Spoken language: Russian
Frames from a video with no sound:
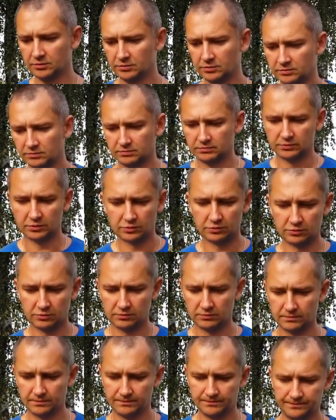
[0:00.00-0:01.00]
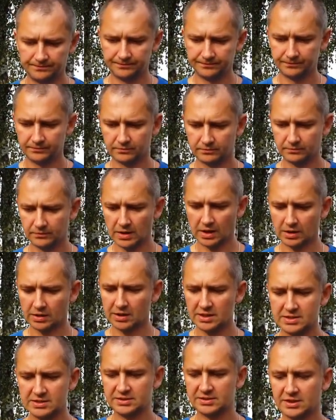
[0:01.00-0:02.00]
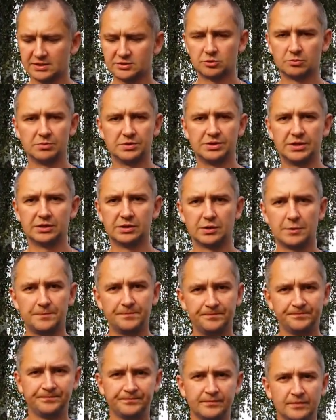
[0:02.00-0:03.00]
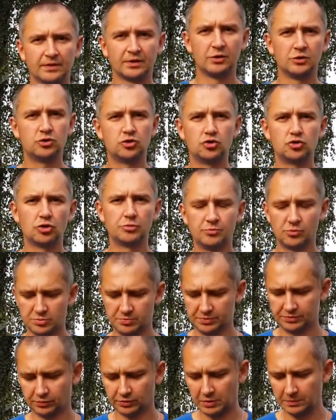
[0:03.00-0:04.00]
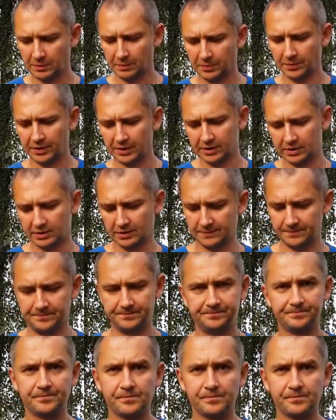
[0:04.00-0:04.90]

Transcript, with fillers: вот. Ну, но ну, так, разницы особой нет. Чуть-чуть, может быть, вот этот поприятнее.